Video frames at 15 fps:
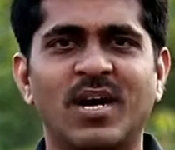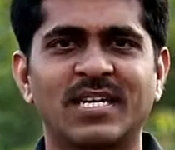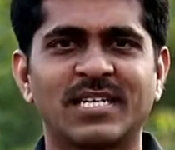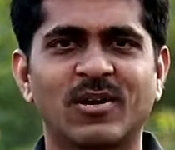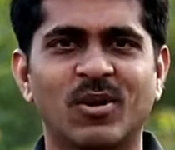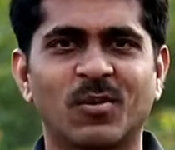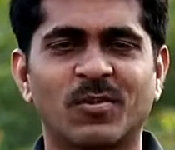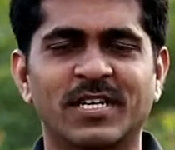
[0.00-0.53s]

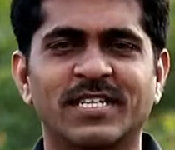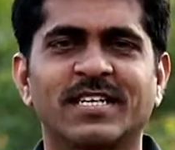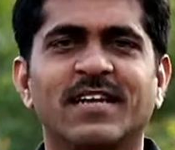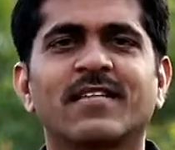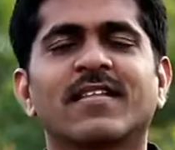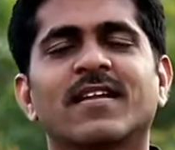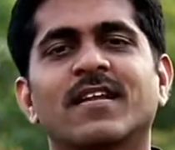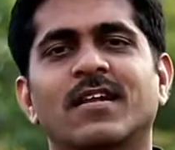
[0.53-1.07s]
வாழ்க வளமுடன்
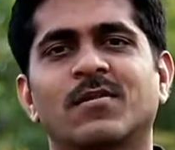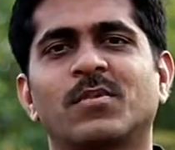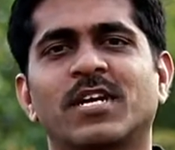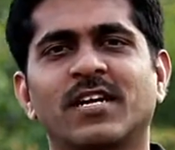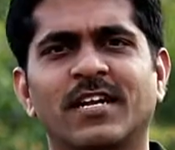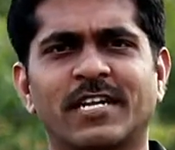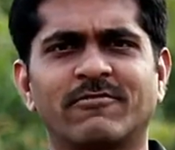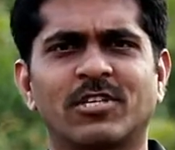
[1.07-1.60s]
இறைத்தடல்
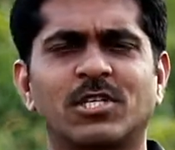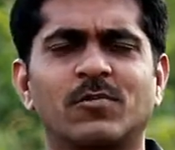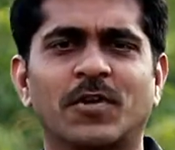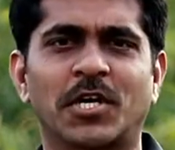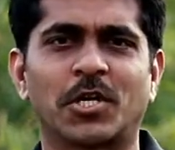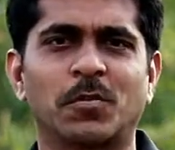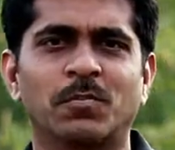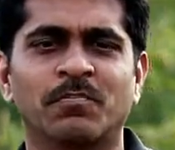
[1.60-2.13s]
நண்பர்கள் அனைவருக்கும்
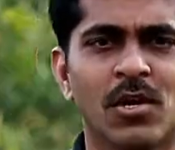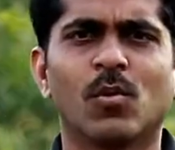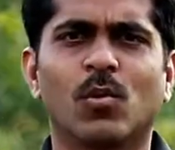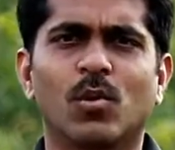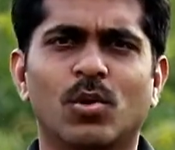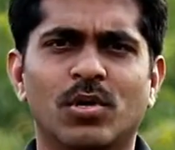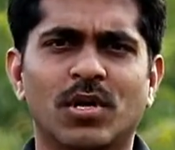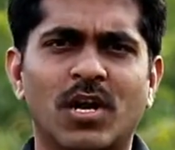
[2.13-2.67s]
வணக்கம்
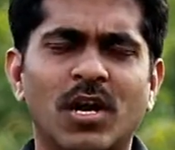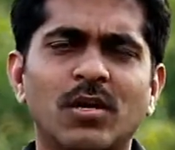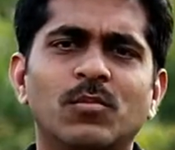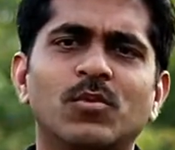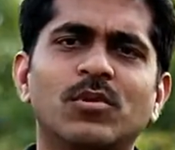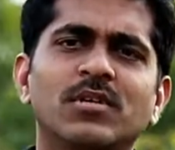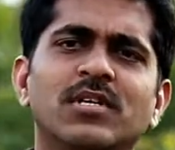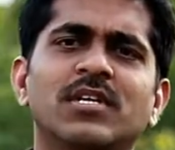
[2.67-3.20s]
ஒரு நாள்
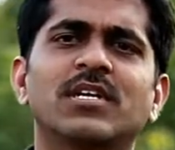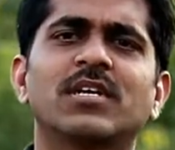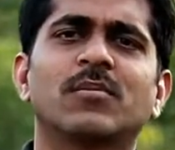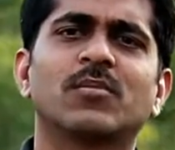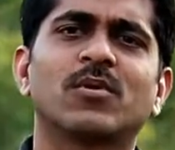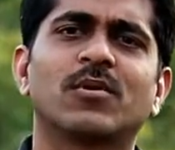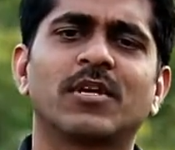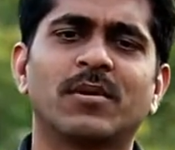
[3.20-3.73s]
முழுக்க
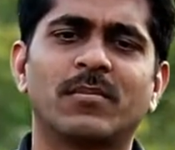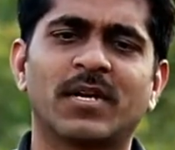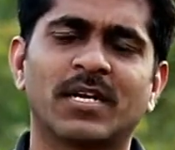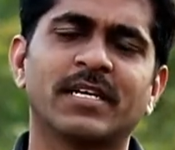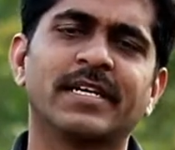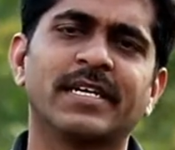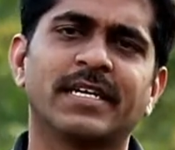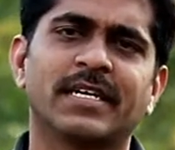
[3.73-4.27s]
நம்மளுடைய
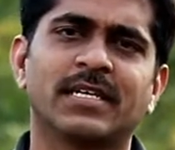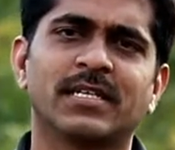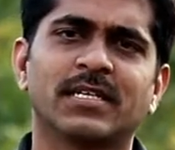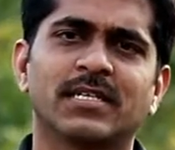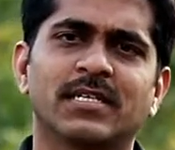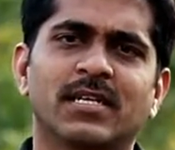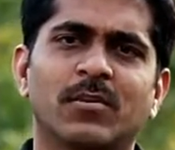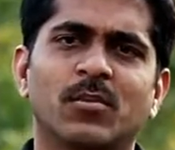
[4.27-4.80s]
மனநிலை
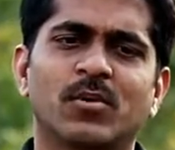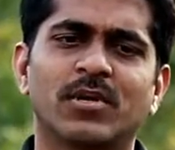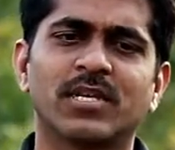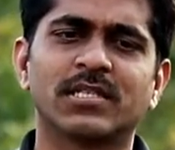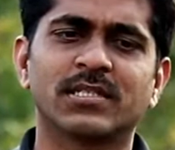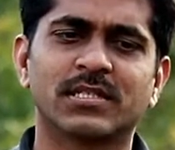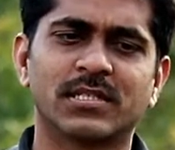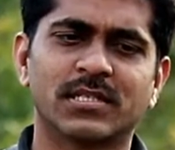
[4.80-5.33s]
என்ன
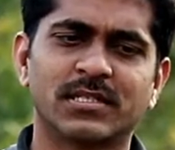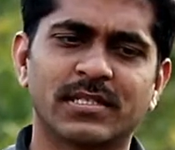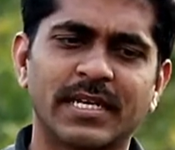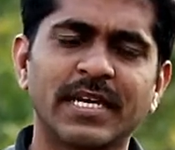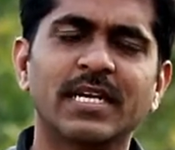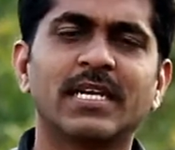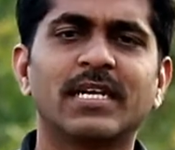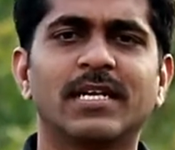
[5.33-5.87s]
நம்மளுடைய
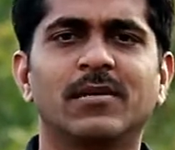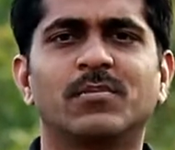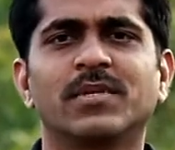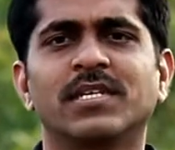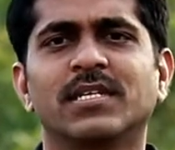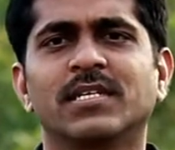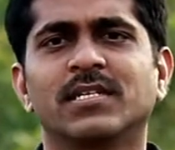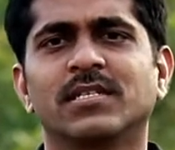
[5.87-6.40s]
செயல்கள்
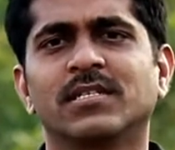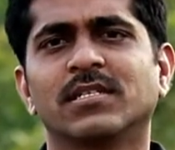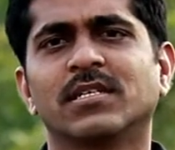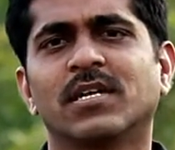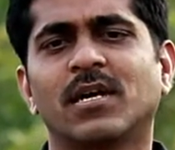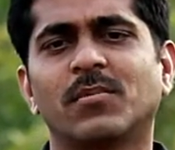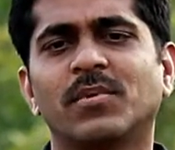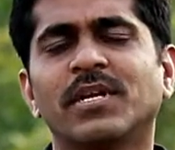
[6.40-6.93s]
எப்படி இருக்குது
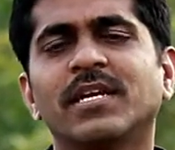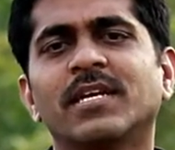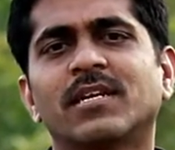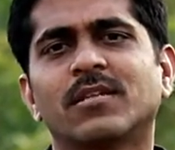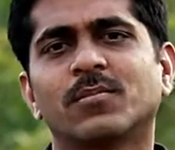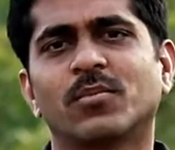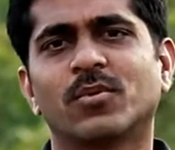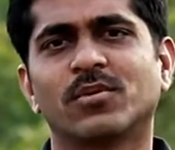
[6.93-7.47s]

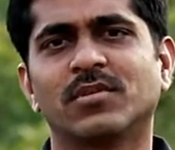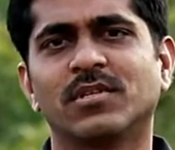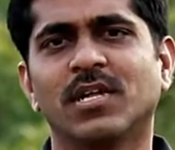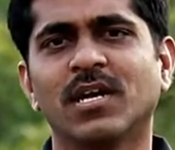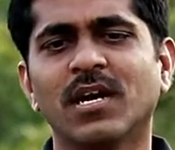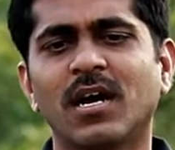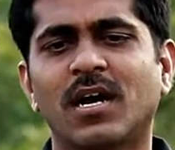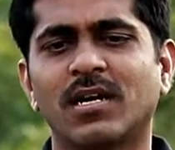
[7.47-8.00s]
அப்படிங்கிறத பொறுத்து
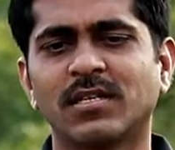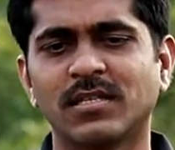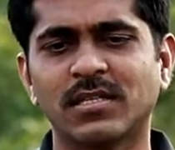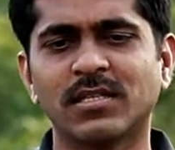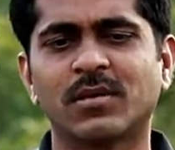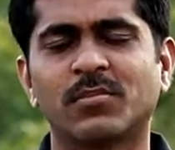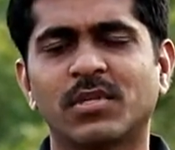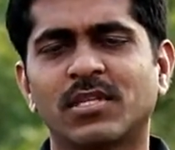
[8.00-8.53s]
தான்
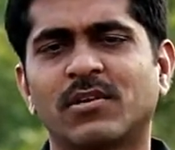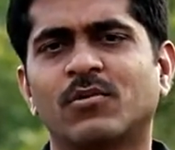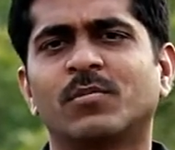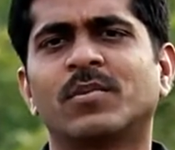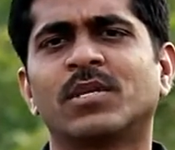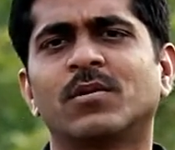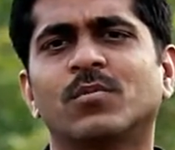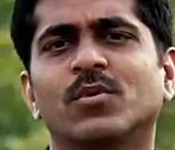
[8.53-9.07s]
அடுத்து நம்ம
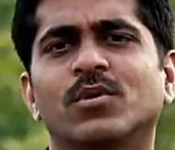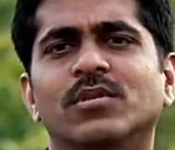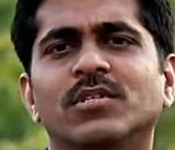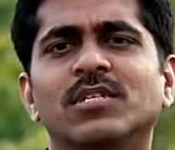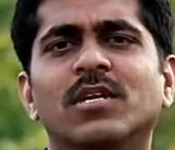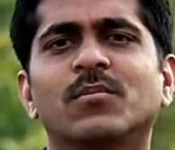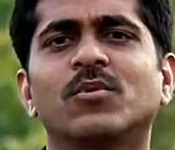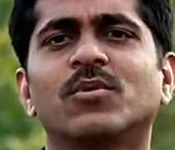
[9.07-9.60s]
தவம் பண்ணும்
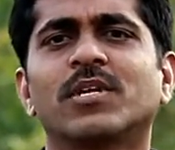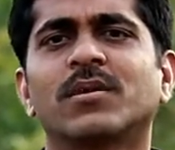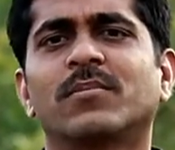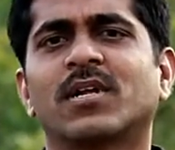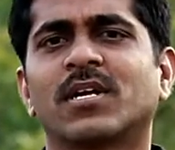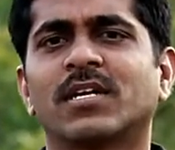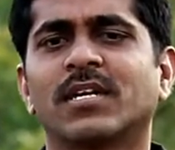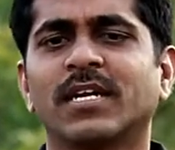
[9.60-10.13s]
பொழுது நம்மளுடைய
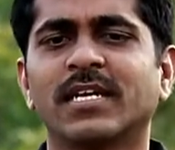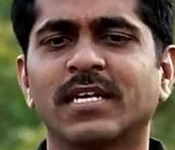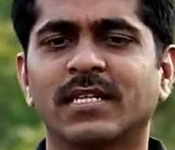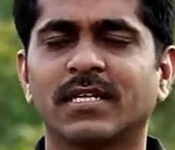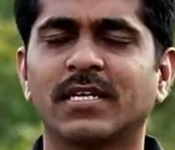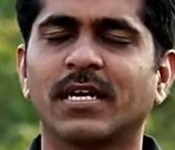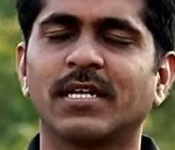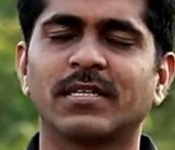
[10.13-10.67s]
மனநிலை
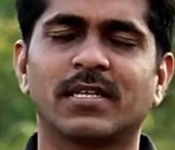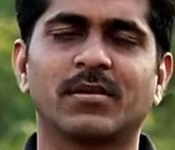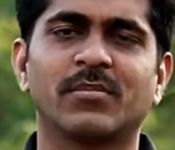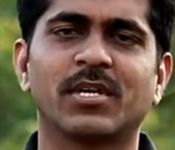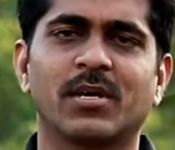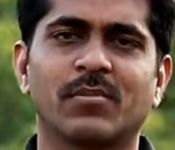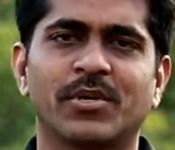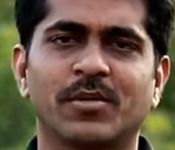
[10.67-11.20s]
அந்த
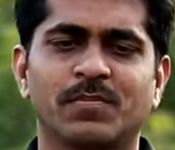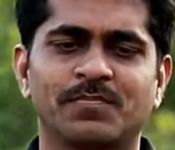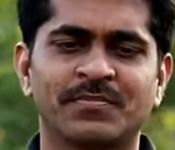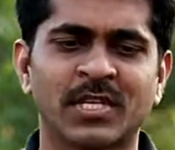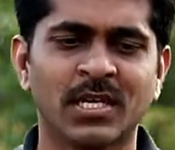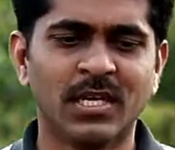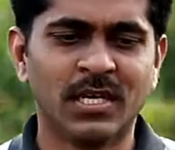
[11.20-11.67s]
நிலைத்தன்மை அமையும்